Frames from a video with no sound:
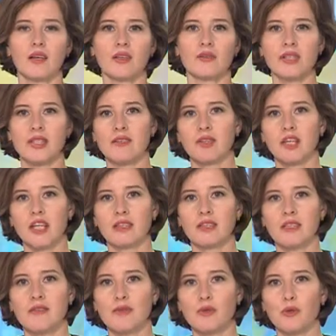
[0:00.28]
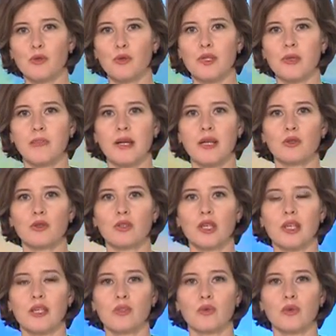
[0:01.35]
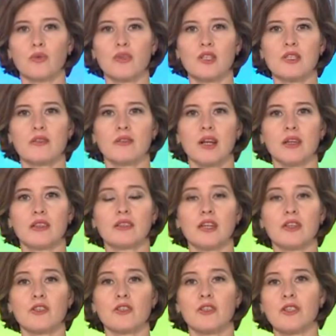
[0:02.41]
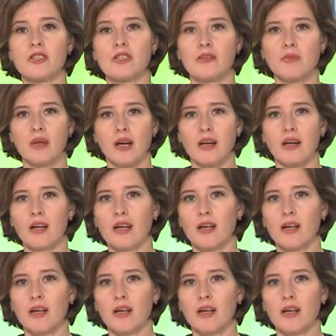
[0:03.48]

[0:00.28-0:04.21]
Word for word: В эти выходные в Сургуте пройдет городской фестиваль «Начни с себя».